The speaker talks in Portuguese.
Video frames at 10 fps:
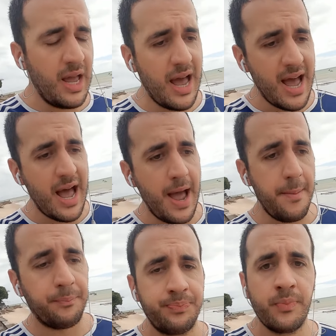é,
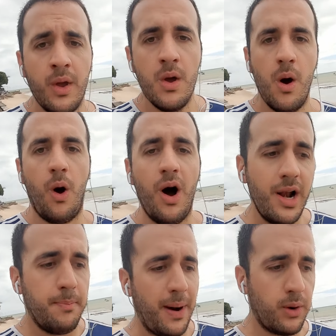
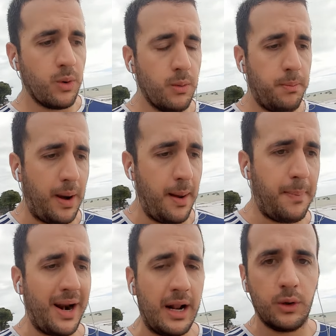olhe para, o,
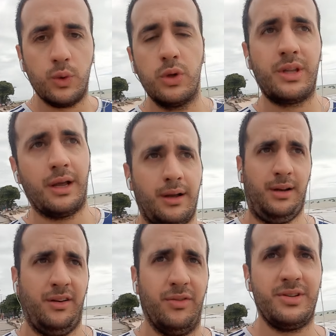para a luta
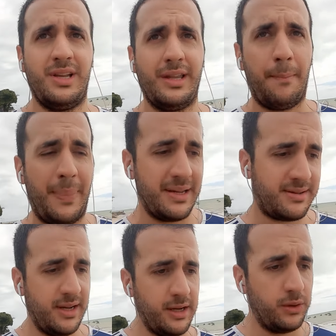que você está
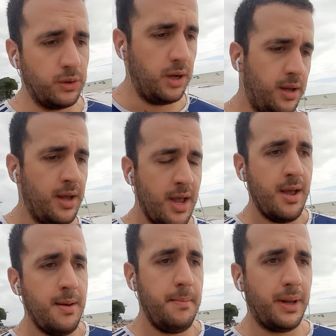passando,
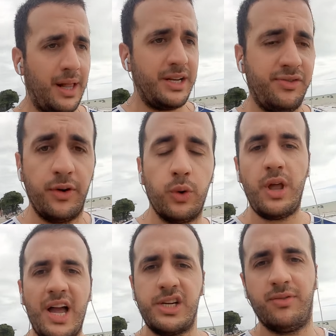pela
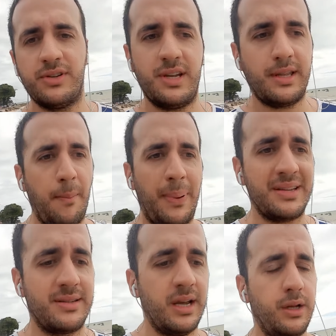dificuldade que você está
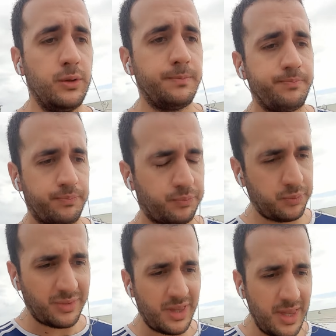passando,
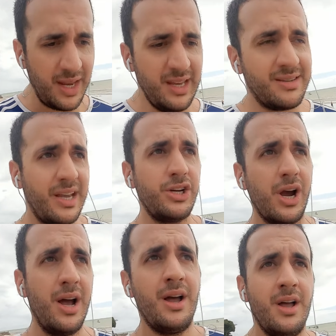e
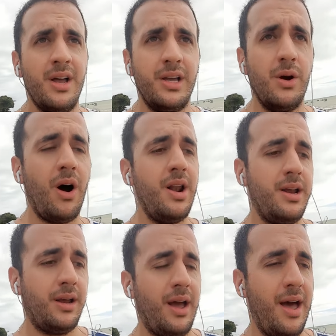seja e
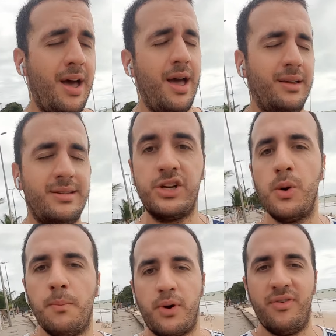olhe é, e seja
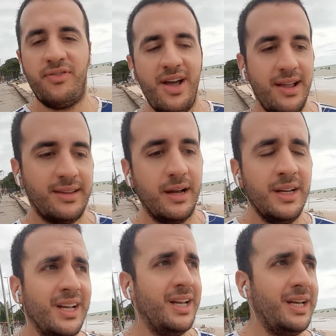um profeta
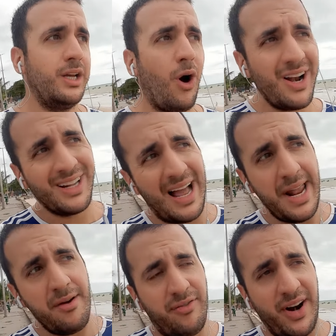e olhe lá
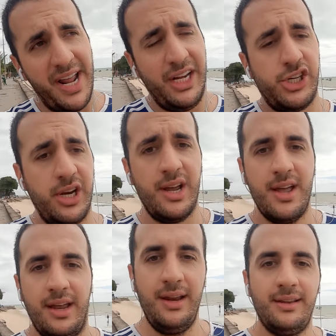na frente
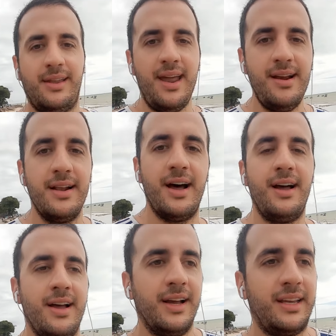e entenda
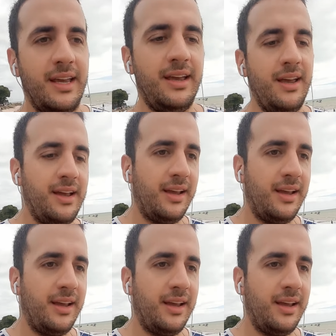que,